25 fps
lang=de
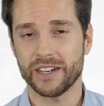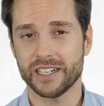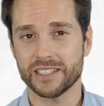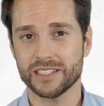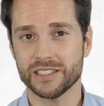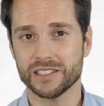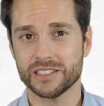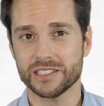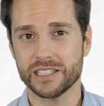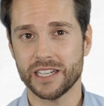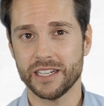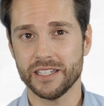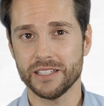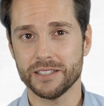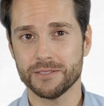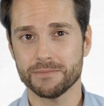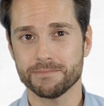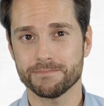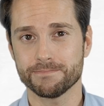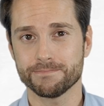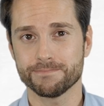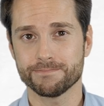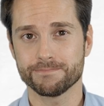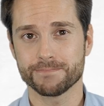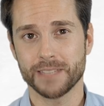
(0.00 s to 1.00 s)
Wartezeit?
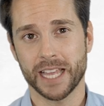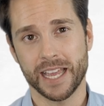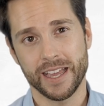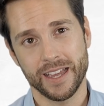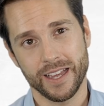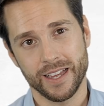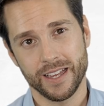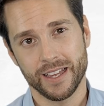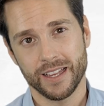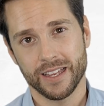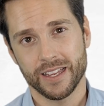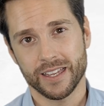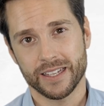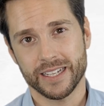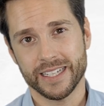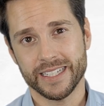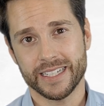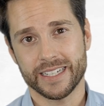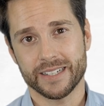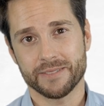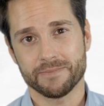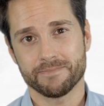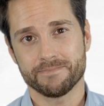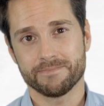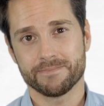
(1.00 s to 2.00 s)

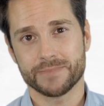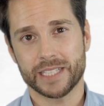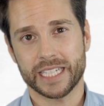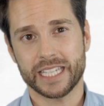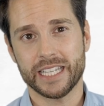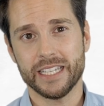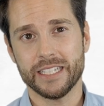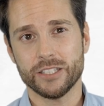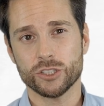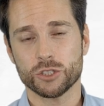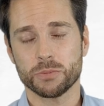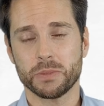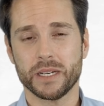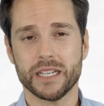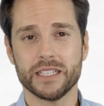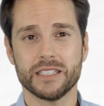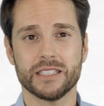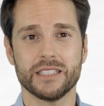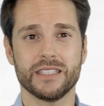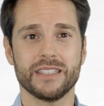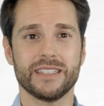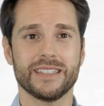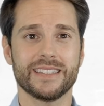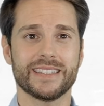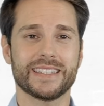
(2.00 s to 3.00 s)
Naja, Dagegen
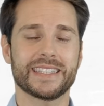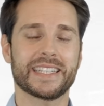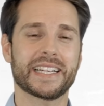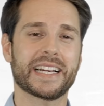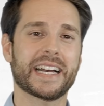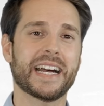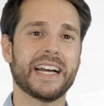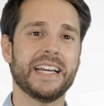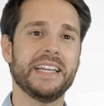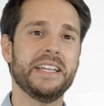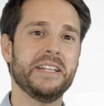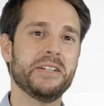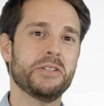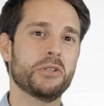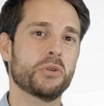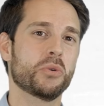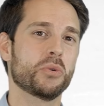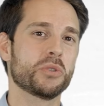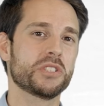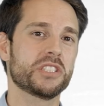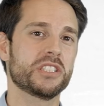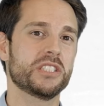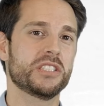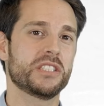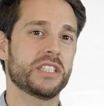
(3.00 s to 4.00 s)
sprechen drei
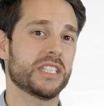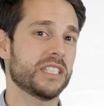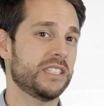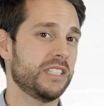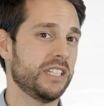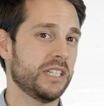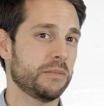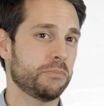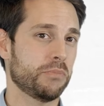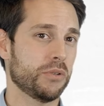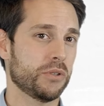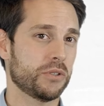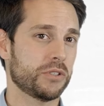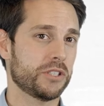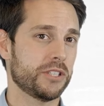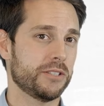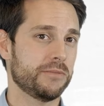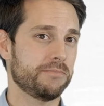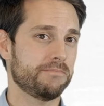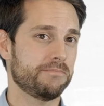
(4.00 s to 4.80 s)
große Kritikpunkte.